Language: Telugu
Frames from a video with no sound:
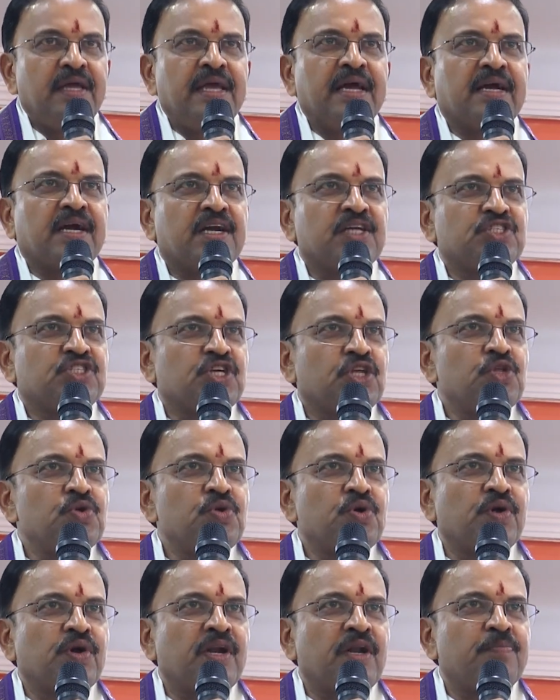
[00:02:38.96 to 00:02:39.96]
ఇక్కడ
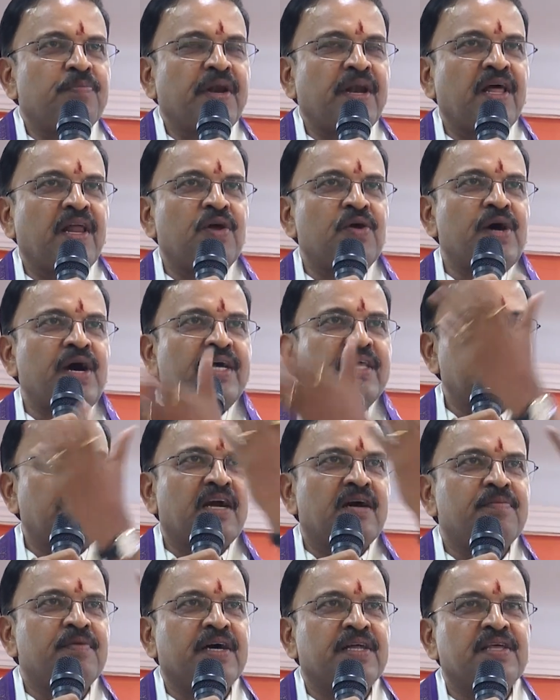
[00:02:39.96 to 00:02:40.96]
చదువుకున్న పిల్లలు
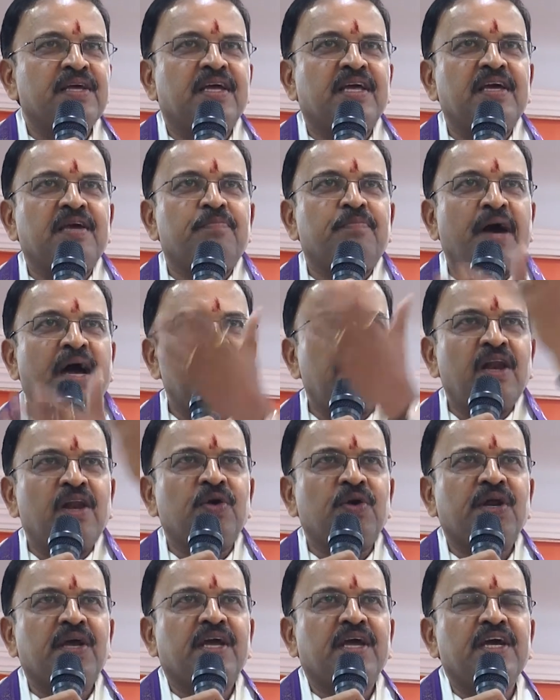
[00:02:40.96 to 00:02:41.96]
హైదరాబాద్కి
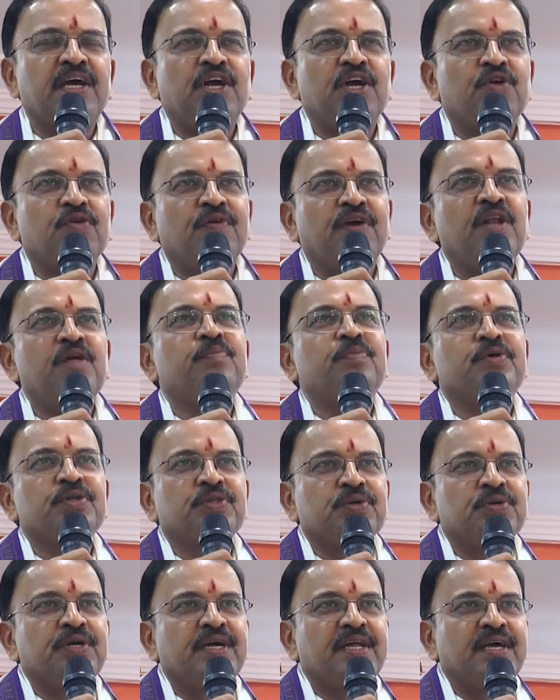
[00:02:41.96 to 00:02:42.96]
బెంగళూరుకి ఇటు
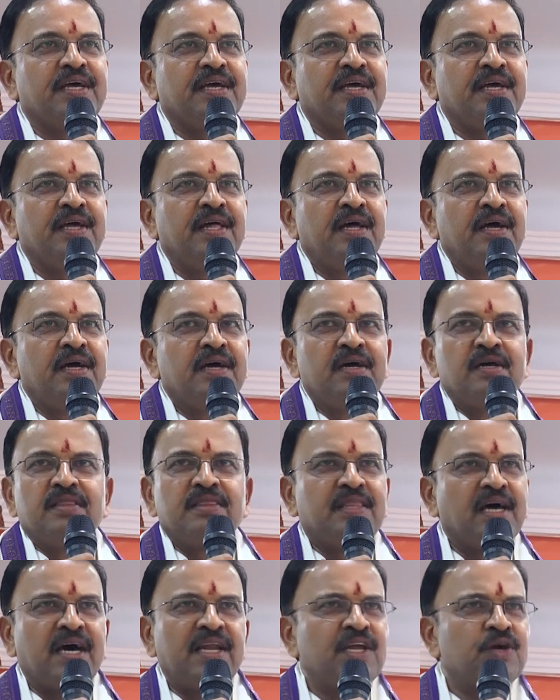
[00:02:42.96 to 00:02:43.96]
వెళ్ళిపోతుంటే
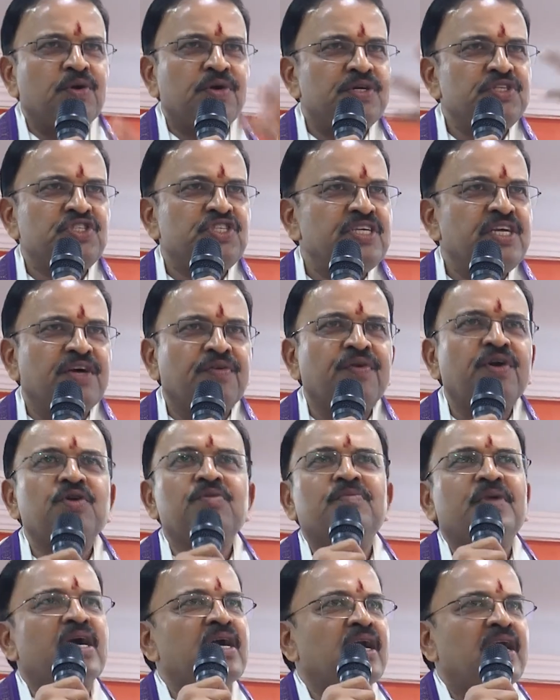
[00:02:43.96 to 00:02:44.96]
దాని గురించి ఎవరూ
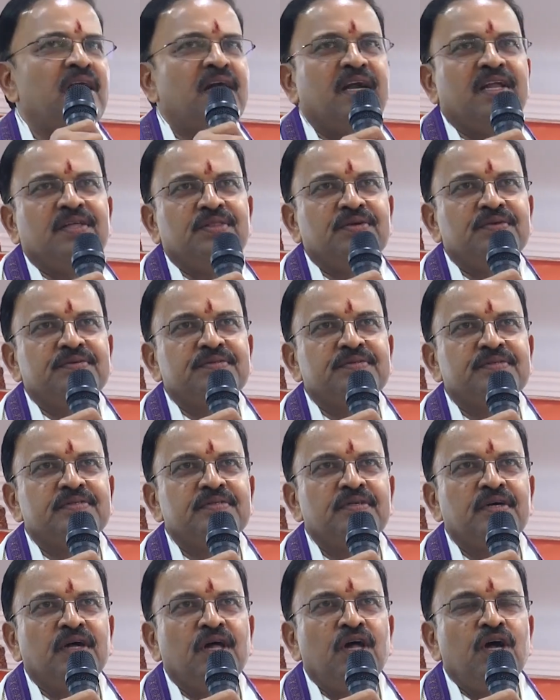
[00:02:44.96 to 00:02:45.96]
మాట్లాడలేదు
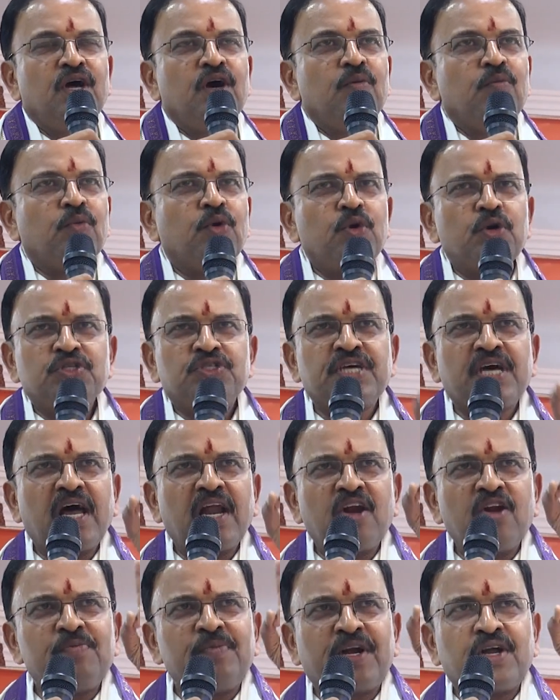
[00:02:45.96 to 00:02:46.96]
మూడు
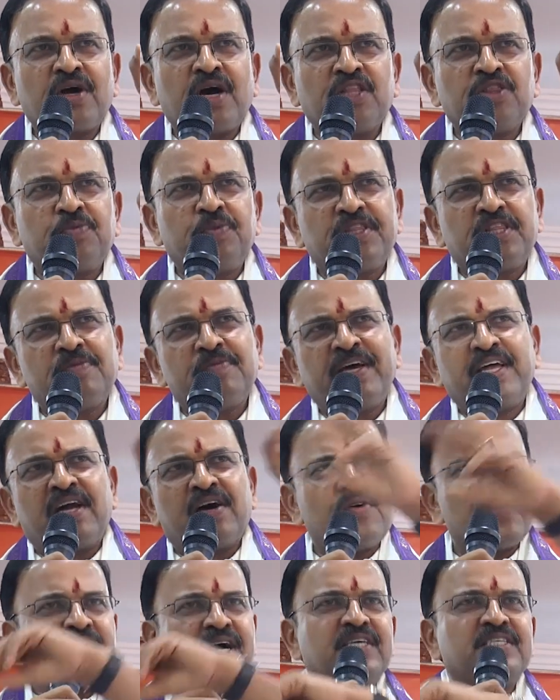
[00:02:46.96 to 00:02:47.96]
సార్లు మనకు అద్భుతమైన
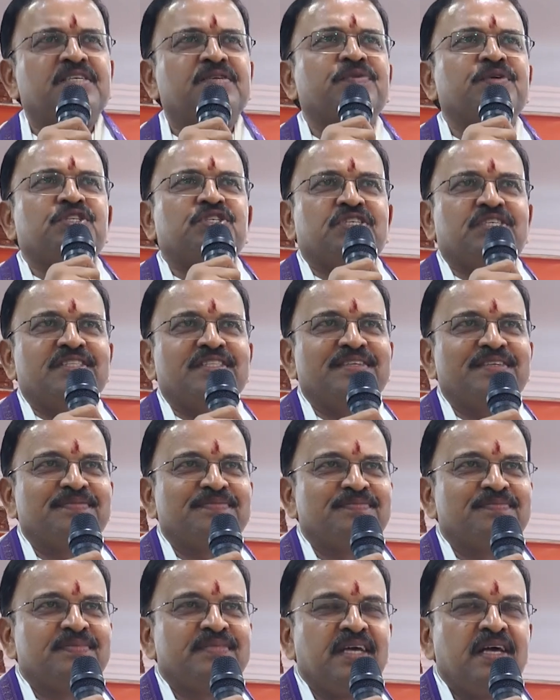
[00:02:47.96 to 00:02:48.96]
అవకాశం వచ్చింది
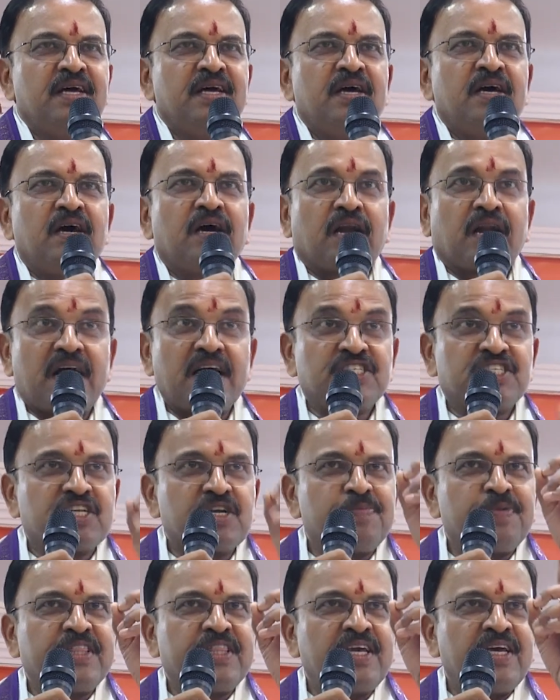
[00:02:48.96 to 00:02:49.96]

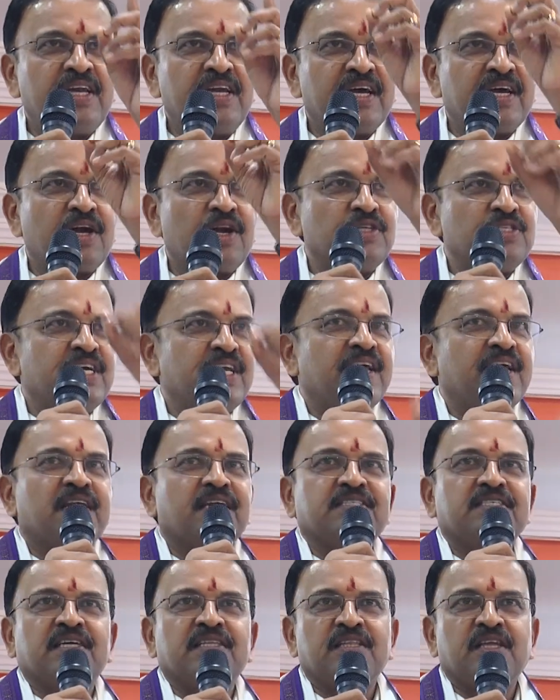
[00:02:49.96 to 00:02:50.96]
రాష్ట్రపతి ఎన్నికలు
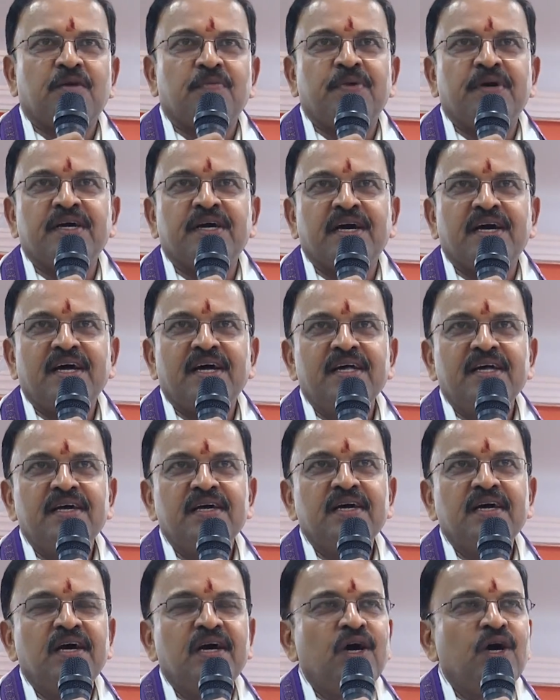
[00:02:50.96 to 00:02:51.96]
జరిగిన సందర్భంగా
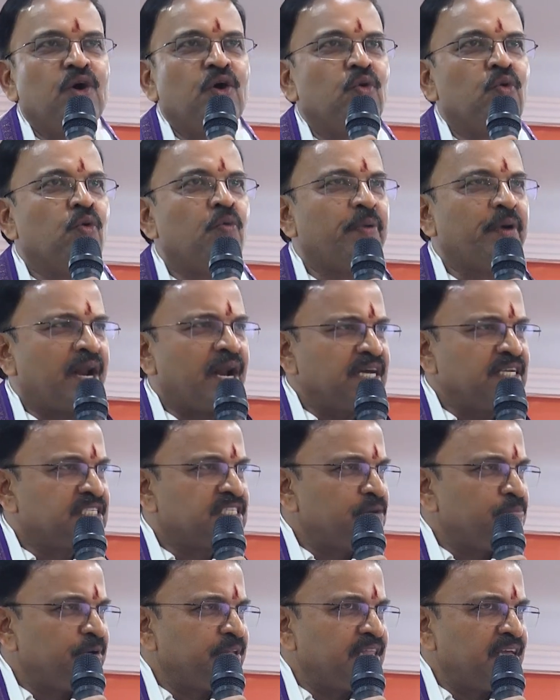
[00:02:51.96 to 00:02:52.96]

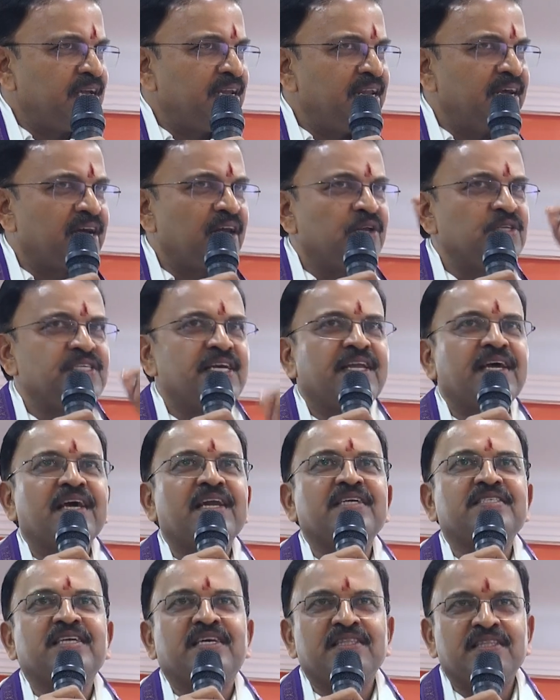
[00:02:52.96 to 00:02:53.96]
ఉపరాష్ట్రపతి ఎన్నికలు
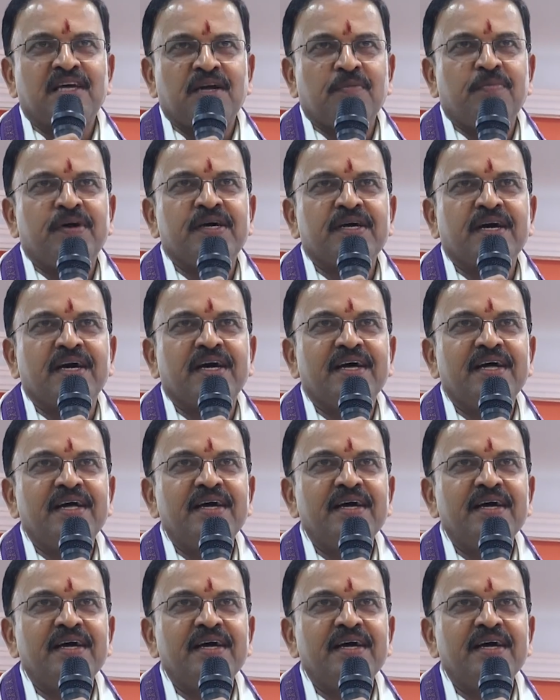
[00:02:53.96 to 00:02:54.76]
జరిగిన సందర్భంగా